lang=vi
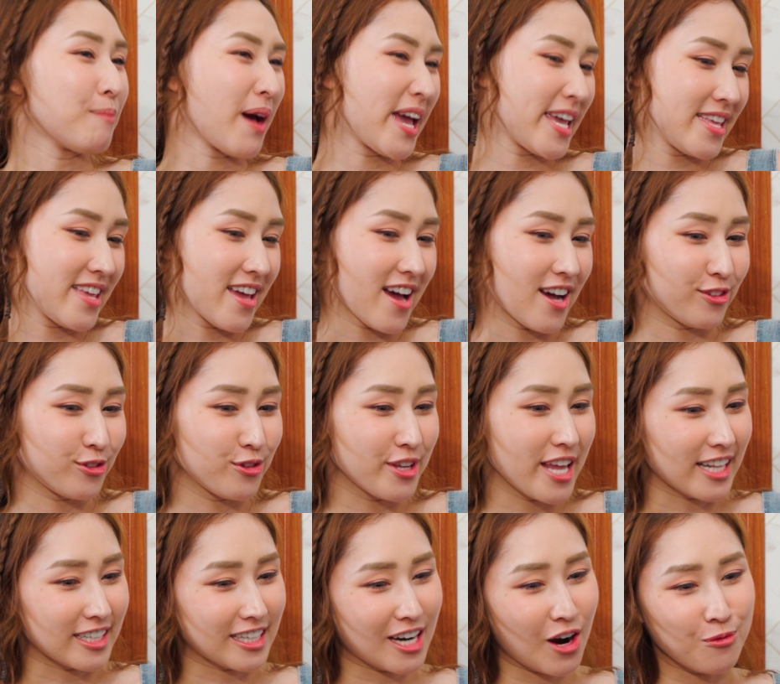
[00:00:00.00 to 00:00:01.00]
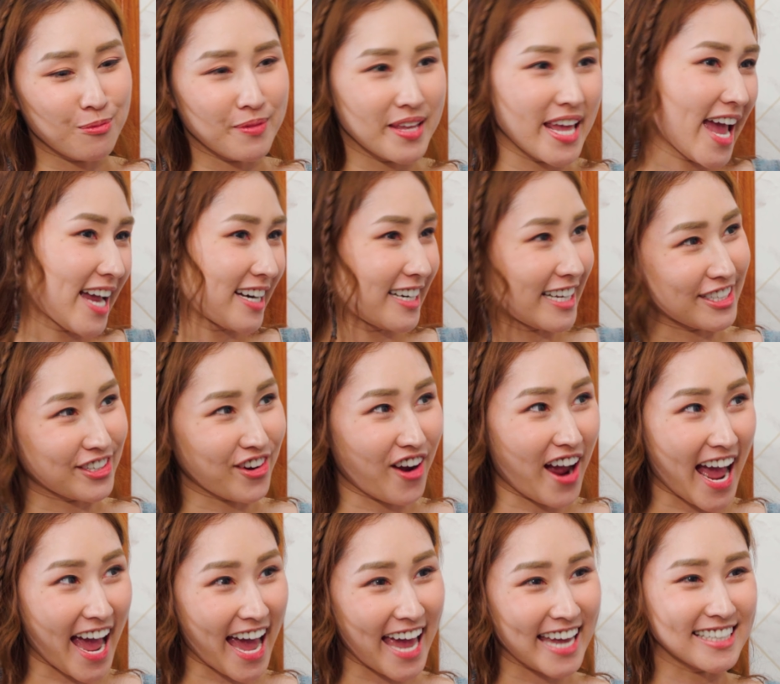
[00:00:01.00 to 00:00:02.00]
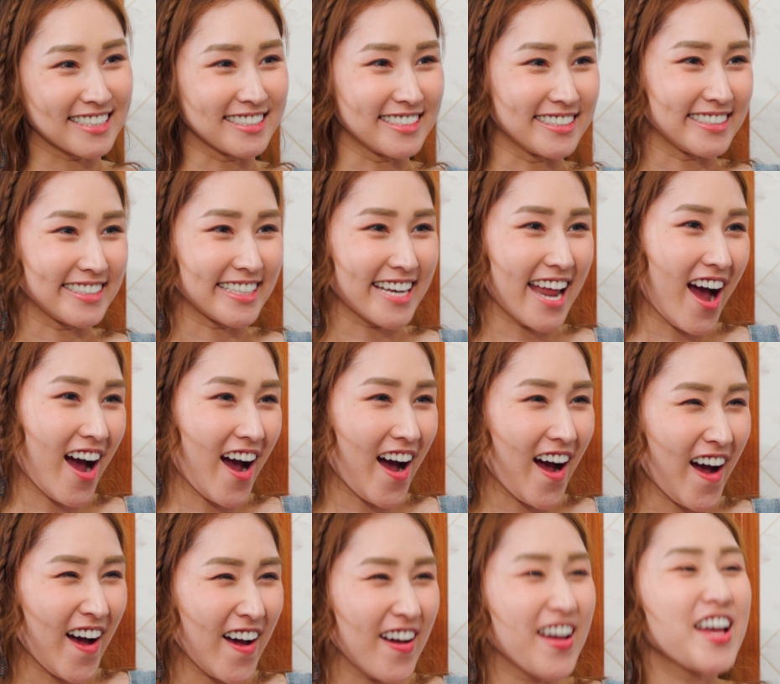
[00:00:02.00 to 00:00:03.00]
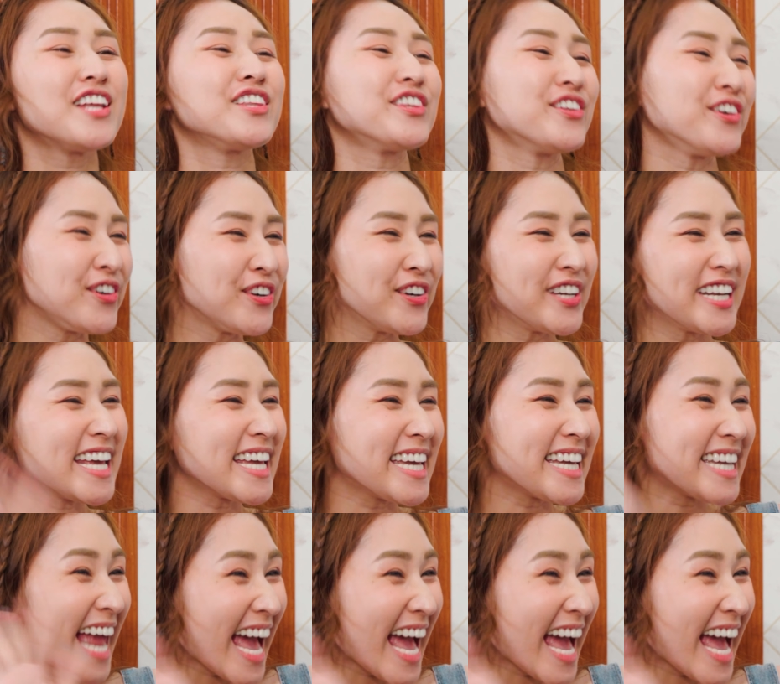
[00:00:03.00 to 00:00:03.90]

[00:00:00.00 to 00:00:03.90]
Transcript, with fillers: bây giờ tôi dành không gian này cho hai người đó. Tôi đi